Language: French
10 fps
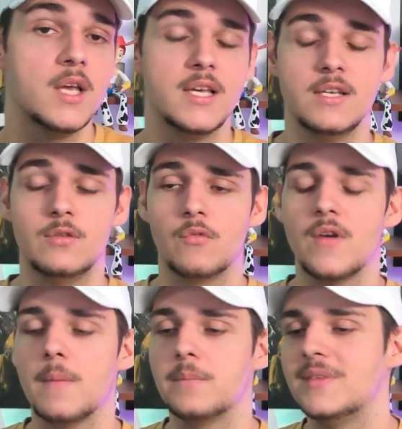ils ont fait
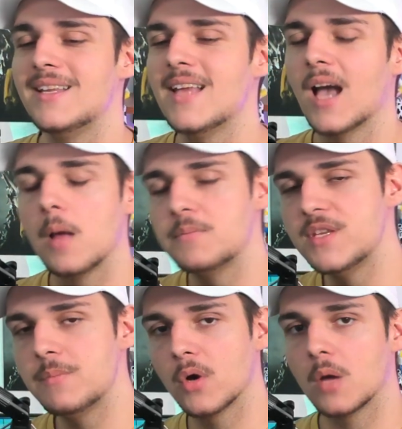un délire un
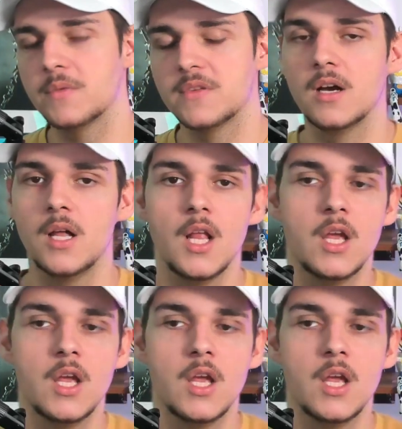petit peu comme ça,